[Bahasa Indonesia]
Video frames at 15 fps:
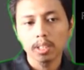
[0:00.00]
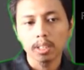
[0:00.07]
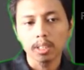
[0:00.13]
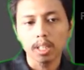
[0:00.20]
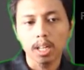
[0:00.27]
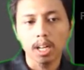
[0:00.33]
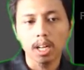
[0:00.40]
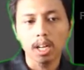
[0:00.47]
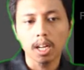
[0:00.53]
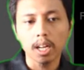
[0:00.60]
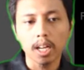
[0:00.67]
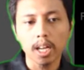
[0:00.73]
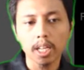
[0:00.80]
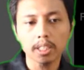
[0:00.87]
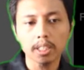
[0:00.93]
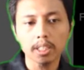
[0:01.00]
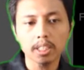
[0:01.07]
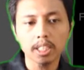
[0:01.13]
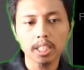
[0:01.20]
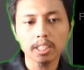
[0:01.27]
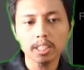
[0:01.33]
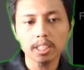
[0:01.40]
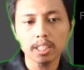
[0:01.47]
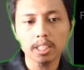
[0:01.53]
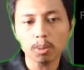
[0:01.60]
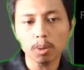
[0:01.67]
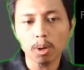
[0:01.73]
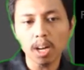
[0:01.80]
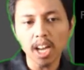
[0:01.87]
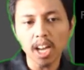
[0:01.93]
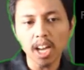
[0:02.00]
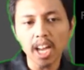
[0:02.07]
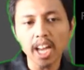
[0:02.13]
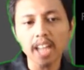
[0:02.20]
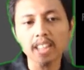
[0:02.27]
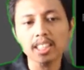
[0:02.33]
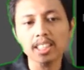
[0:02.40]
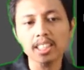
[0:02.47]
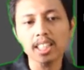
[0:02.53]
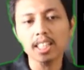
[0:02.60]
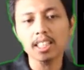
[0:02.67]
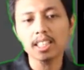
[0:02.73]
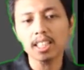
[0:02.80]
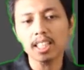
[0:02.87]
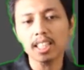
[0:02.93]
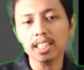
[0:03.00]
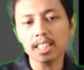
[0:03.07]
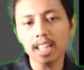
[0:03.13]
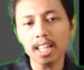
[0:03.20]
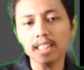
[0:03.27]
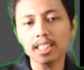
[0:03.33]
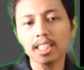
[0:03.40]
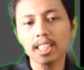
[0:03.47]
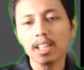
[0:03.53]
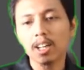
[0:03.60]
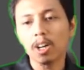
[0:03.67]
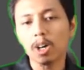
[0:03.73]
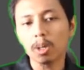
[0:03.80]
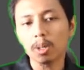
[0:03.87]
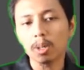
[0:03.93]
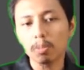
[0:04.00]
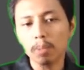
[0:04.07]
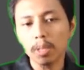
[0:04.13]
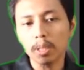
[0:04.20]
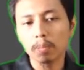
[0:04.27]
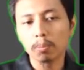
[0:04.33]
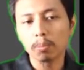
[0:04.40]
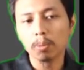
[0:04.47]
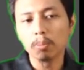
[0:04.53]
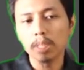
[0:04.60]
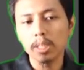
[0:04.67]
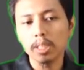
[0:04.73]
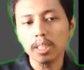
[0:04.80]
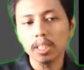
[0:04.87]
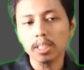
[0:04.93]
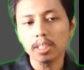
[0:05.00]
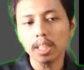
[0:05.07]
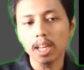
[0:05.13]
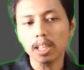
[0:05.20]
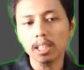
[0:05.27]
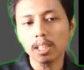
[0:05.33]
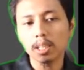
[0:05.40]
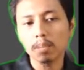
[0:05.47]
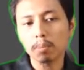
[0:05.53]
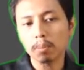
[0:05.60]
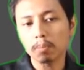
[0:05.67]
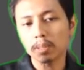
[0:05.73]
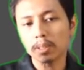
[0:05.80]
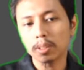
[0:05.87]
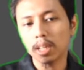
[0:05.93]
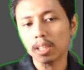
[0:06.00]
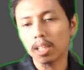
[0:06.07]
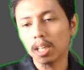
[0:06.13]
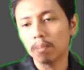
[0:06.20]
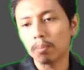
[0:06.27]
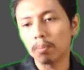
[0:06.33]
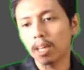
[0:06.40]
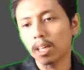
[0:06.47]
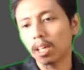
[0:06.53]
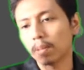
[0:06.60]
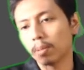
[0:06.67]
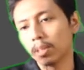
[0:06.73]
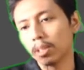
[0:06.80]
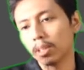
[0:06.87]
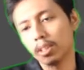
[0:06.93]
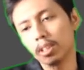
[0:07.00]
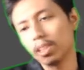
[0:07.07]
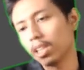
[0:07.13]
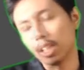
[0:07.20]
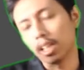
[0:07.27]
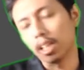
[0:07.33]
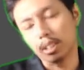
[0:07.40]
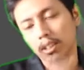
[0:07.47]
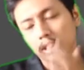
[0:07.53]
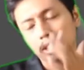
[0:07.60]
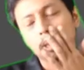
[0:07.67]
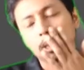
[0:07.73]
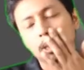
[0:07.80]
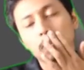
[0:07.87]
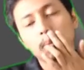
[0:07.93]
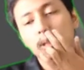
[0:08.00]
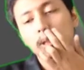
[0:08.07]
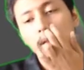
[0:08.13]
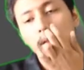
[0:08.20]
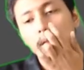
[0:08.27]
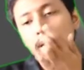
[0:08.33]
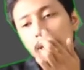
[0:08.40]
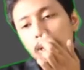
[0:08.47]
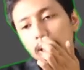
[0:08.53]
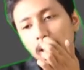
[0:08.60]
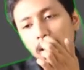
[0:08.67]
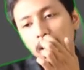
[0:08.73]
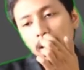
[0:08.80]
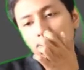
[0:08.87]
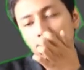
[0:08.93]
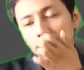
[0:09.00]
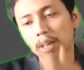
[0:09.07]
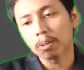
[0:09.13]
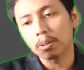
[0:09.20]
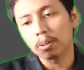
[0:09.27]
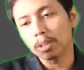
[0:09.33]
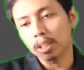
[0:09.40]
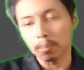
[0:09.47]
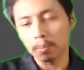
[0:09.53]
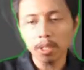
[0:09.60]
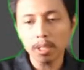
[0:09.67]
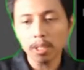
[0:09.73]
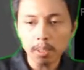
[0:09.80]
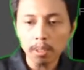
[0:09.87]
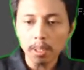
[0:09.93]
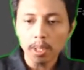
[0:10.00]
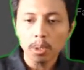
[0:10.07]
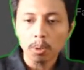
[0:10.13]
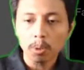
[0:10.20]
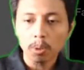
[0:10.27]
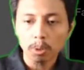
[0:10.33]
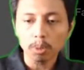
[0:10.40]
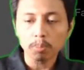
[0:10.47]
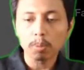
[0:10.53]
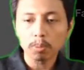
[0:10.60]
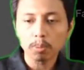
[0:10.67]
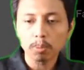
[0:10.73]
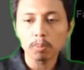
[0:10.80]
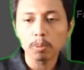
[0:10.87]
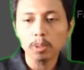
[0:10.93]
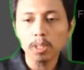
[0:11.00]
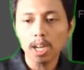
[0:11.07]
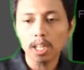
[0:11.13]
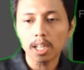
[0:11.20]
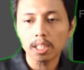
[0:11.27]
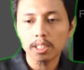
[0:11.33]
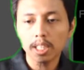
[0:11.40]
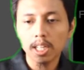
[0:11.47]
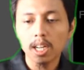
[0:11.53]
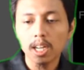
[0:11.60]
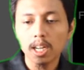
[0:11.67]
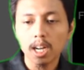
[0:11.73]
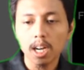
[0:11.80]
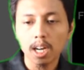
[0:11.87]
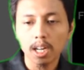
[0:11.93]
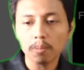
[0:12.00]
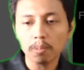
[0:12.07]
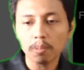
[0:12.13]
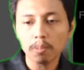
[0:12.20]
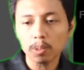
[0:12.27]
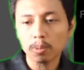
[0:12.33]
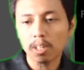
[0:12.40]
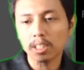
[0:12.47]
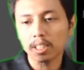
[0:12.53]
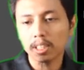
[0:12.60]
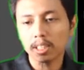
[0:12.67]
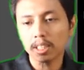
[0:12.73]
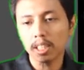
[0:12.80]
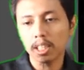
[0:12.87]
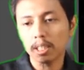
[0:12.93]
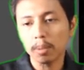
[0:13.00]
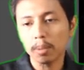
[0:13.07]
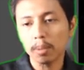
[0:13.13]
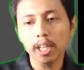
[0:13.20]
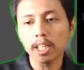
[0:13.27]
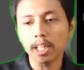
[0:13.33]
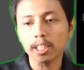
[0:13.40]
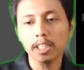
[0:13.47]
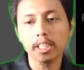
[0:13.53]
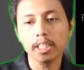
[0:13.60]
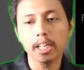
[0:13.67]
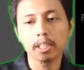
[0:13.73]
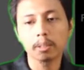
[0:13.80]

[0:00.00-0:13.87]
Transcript: Nah, eksentrisis eksentrisitas orbit bumi sangat diperbesar dalam diagram ini. Jadi nggak nggak seperti ini sih ya seharusnya, tapi ini untuk mempermudah aja agar visualisasinya lebih enak dilihat.